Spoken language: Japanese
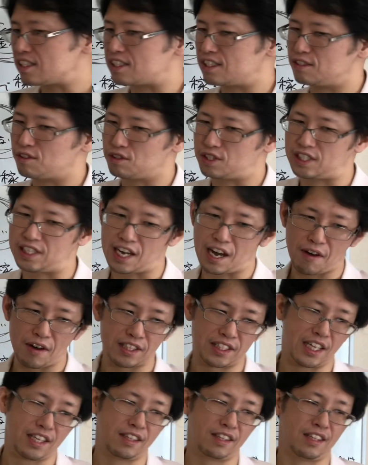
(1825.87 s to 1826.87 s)
士の
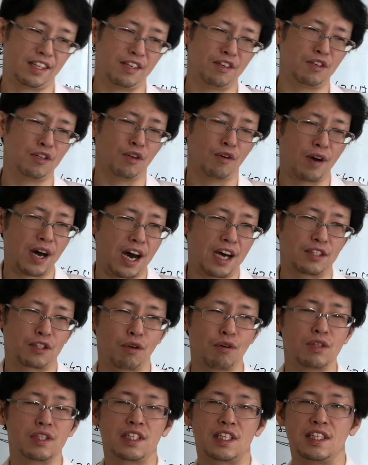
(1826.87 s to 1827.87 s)
幸せっていうのは
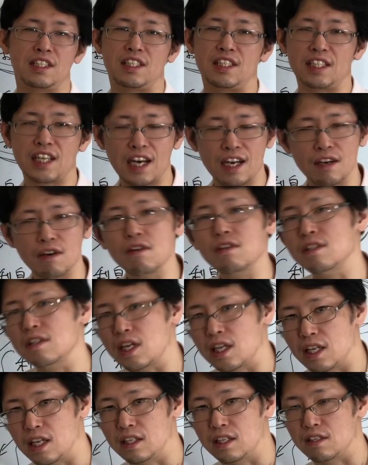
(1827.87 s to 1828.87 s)
正直時代遅
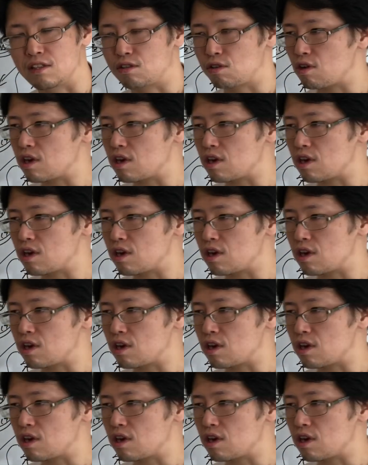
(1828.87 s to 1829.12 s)
れなんです。